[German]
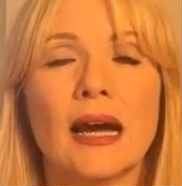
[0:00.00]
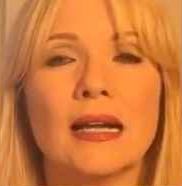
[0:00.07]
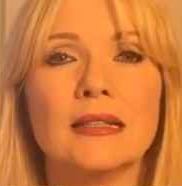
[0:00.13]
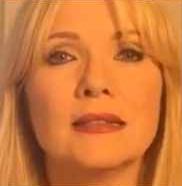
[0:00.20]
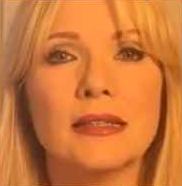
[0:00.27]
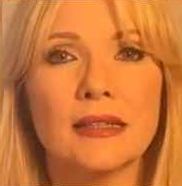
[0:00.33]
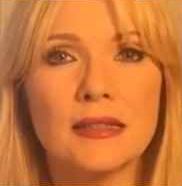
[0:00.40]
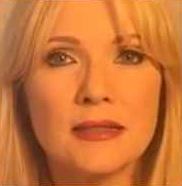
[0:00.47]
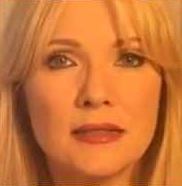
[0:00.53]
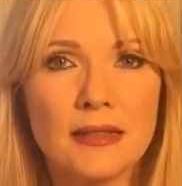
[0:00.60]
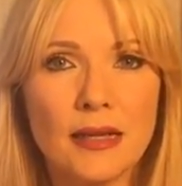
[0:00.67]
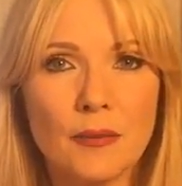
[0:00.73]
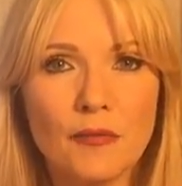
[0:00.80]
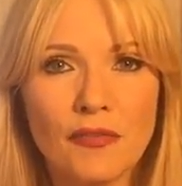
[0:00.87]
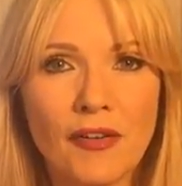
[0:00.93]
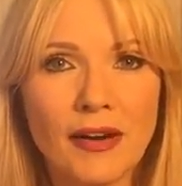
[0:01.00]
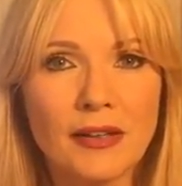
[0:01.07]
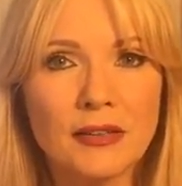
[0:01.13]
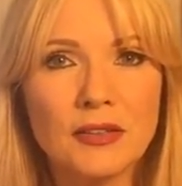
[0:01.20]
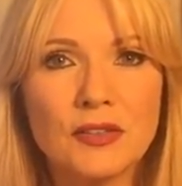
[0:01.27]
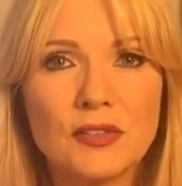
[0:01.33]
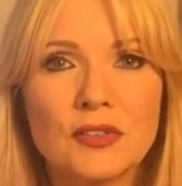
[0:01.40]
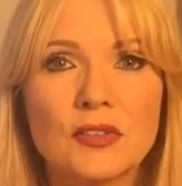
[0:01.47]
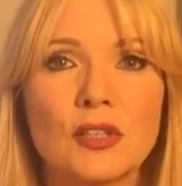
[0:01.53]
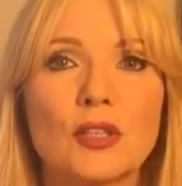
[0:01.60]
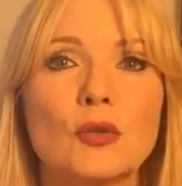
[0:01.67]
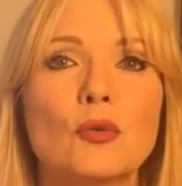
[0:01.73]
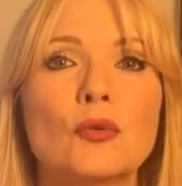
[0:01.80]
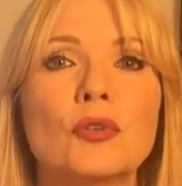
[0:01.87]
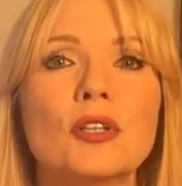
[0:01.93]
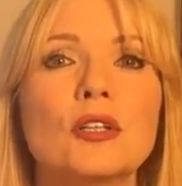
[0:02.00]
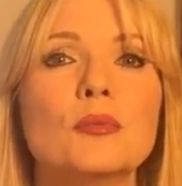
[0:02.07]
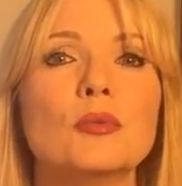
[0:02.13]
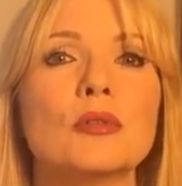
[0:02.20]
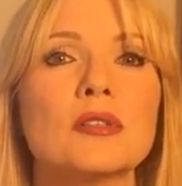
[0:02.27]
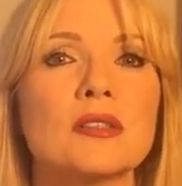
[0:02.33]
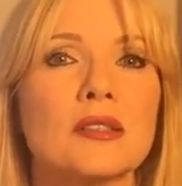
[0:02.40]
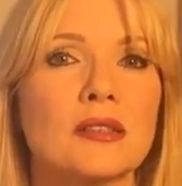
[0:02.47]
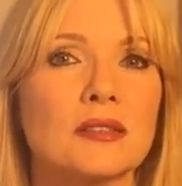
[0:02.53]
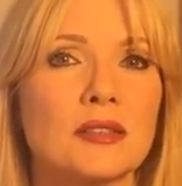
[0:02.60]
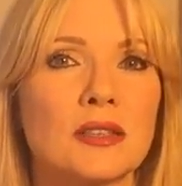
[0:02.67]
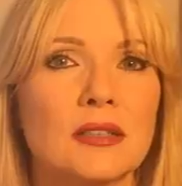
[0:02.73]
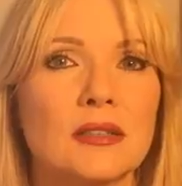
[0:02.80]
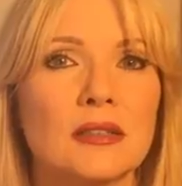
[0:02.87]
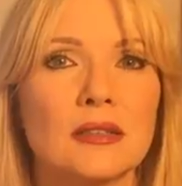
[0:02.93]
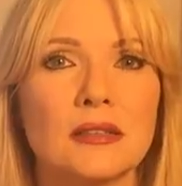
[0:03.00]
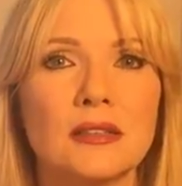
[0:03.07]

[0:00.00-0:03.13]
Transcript: als erste empfangen dieses Trigon die Geburtstagskinder,